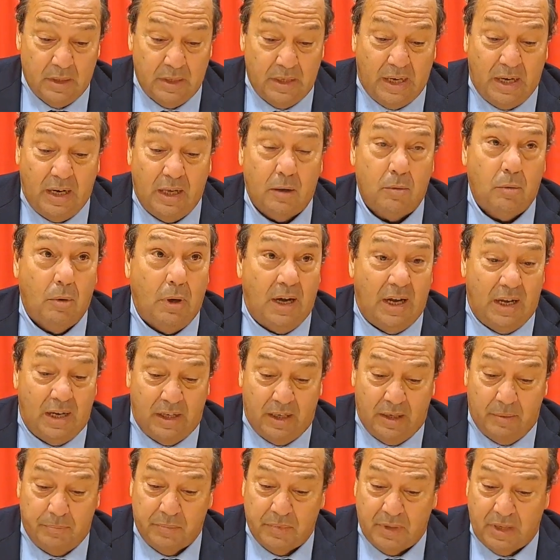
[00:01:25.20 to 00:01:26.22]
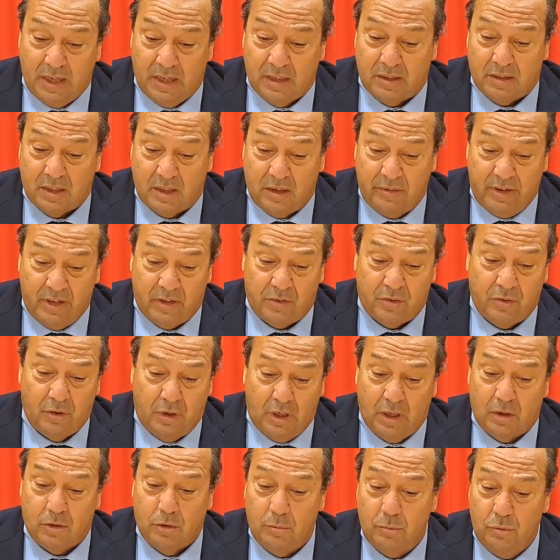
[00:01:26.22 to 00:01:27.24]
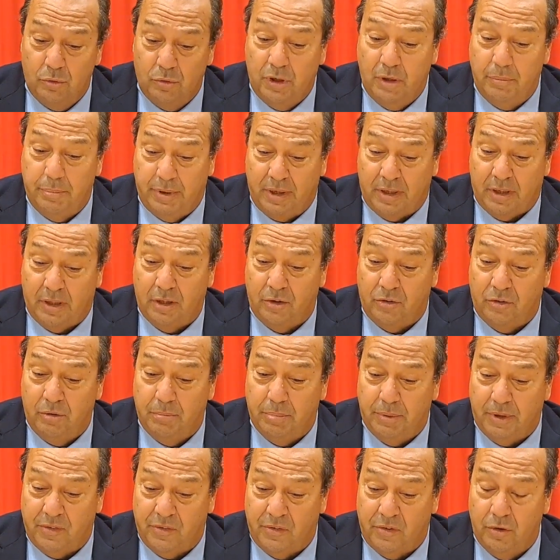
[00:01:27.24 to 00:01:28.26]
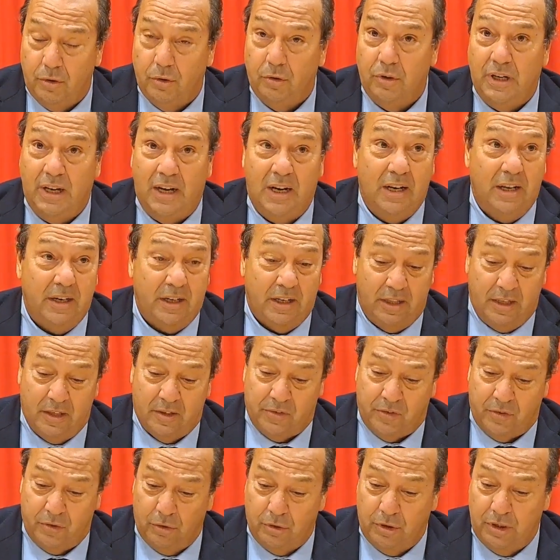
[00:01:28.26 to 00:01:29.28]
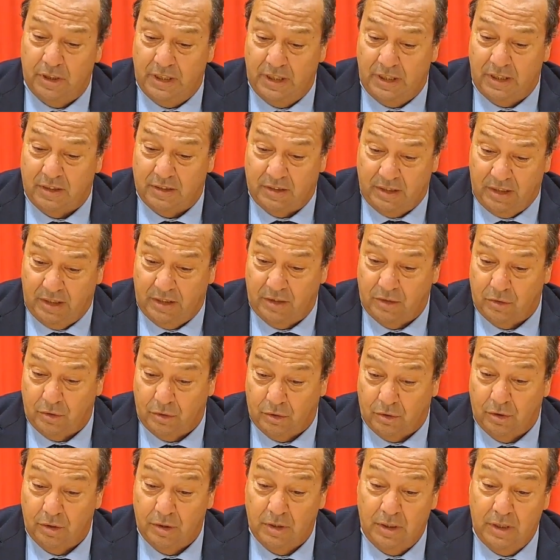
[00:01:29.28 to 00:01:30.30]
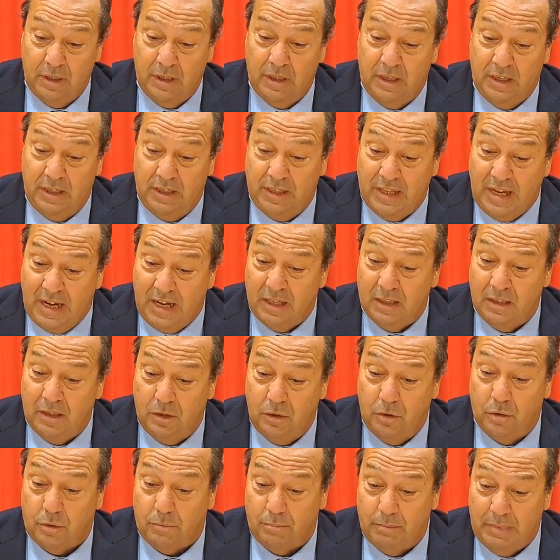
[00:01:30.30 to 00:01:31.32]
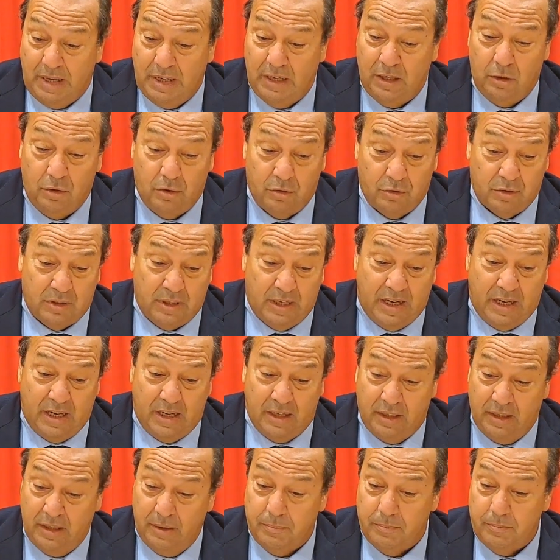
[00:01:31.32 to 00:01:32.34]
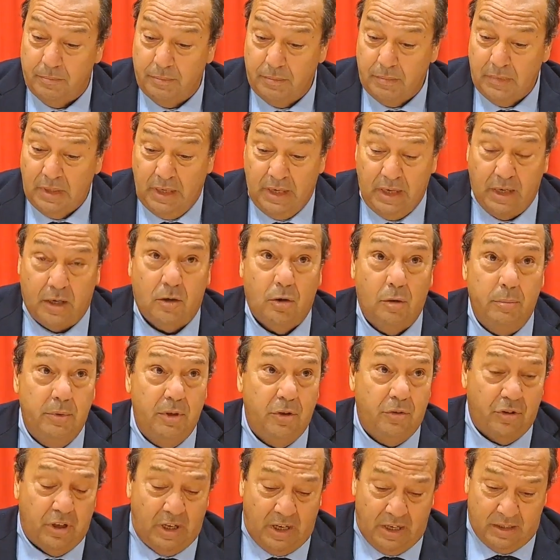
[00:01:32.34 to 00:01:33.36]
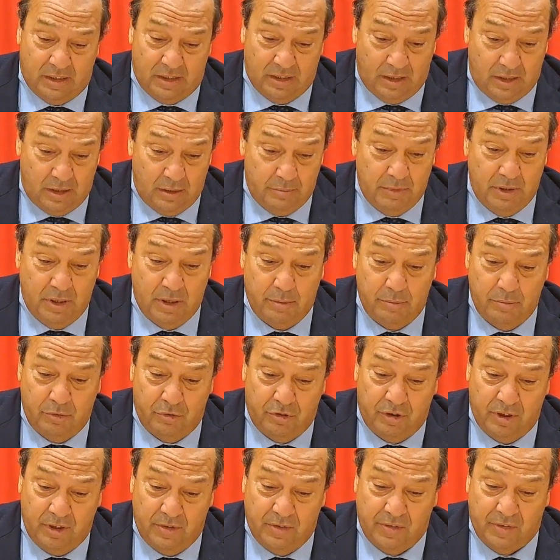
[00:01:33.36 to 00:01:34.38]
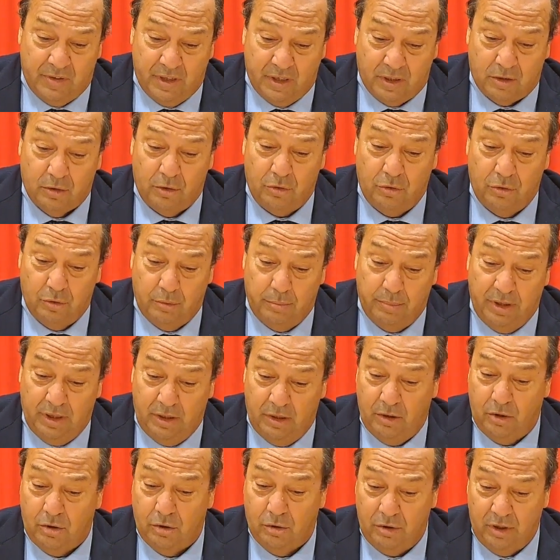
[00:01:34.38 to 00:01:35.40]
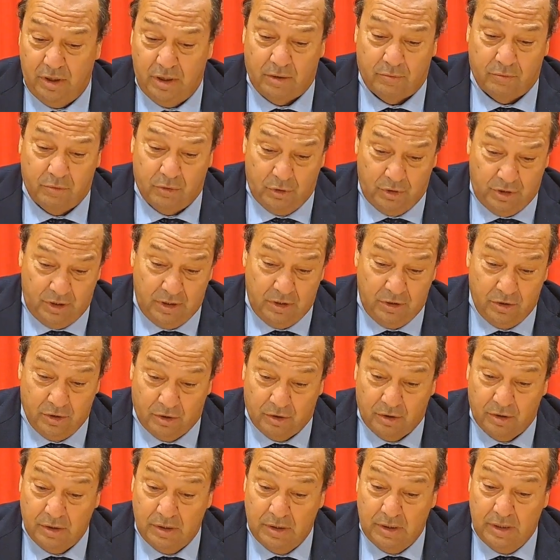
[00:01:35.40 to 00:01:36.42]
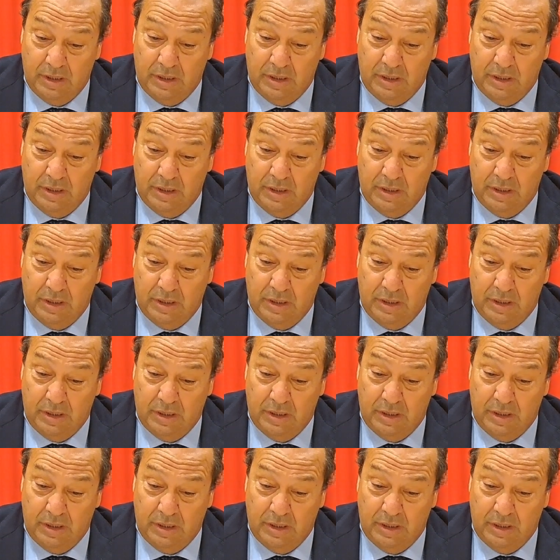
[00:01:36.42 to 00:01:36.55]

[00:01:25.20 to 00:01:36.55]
dalla quale, attraverso la comune partecipazione alla redazione del tetto, in anni ormai lontani, è cominciata la mia amicizia con Domenico Iervolino,